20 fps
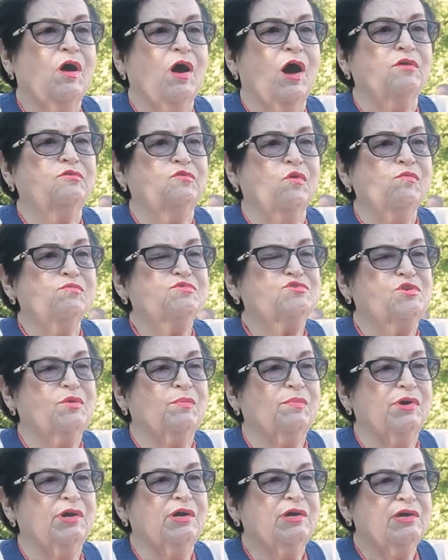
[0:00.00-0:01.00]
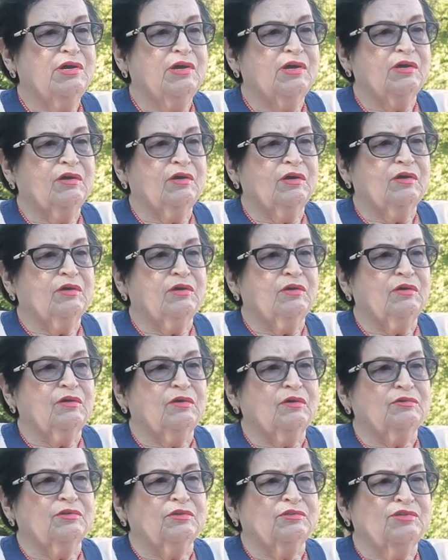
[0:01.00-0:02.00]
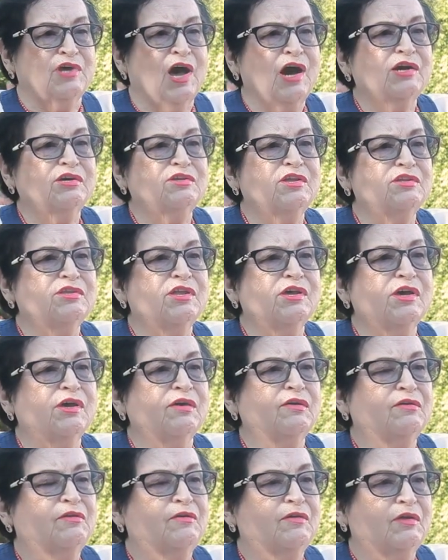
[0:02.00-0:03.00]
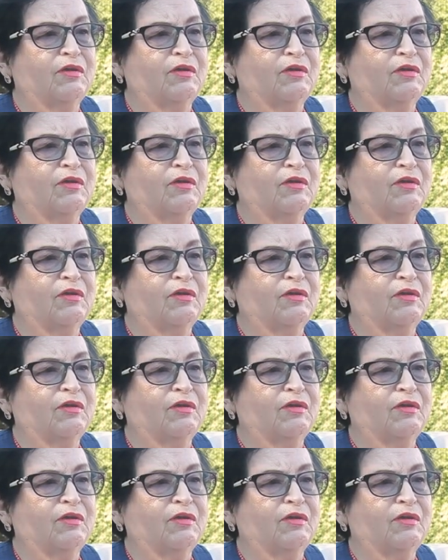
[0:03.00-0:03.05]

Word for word: о том, чтобы загнанные